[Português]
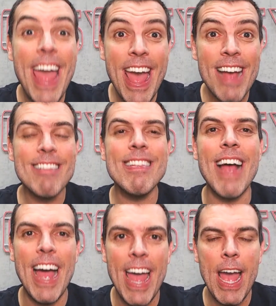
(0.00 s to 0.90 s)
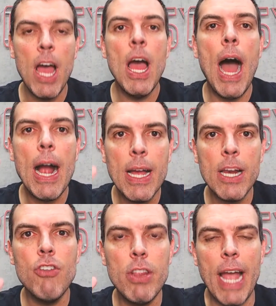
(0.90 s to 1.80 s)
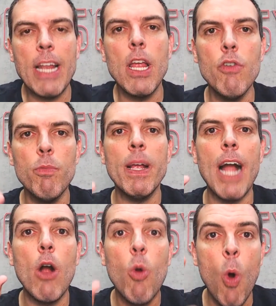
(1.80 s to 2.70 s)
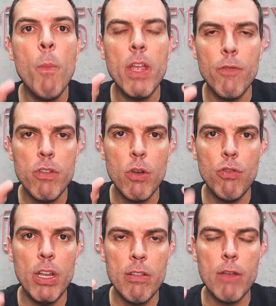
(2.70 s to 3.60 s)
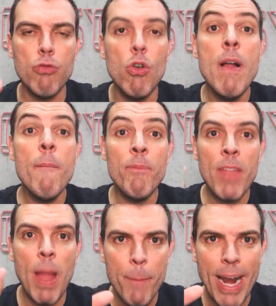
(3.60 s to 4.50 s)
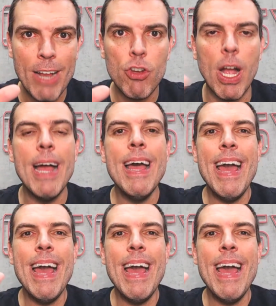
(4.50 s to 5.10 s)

Essa é a grande técnica. Eu vou explicar como que você utiliza isso na prática.